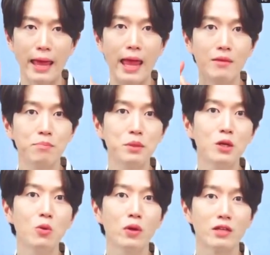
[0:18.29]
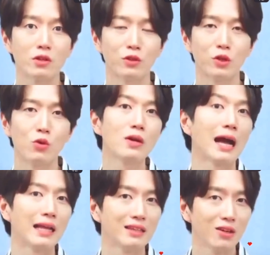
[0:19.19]
앤 피로 개선 그리고
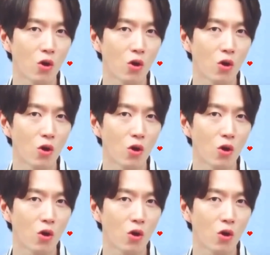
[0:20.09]
간